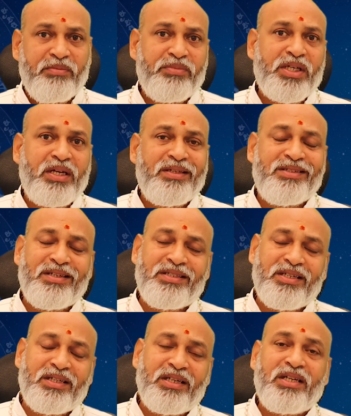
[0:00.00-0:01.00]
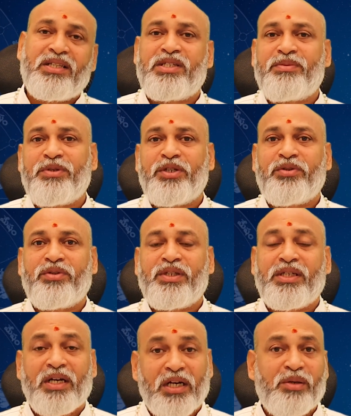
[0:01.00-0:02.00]
అంశాలని చాలా చక్కగా
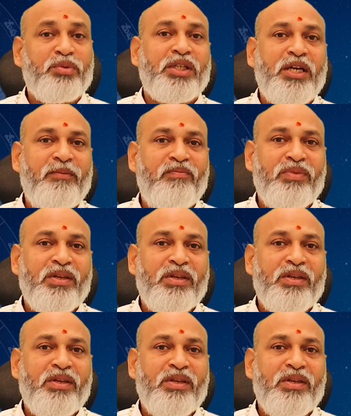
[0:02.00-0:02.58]
తెచ్చిపెడుతుంది కాకపోతే